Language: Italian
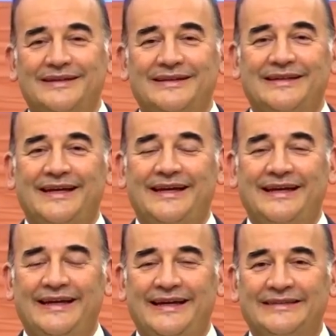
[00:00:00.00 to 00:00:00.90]

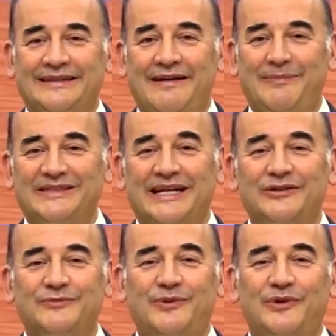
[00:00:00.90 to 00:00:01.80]
che stava
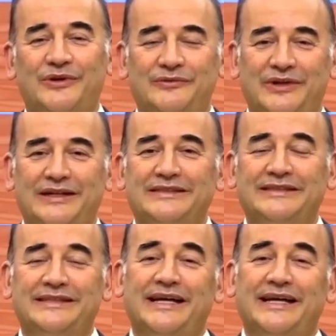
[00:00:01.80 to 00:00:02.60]
passando per un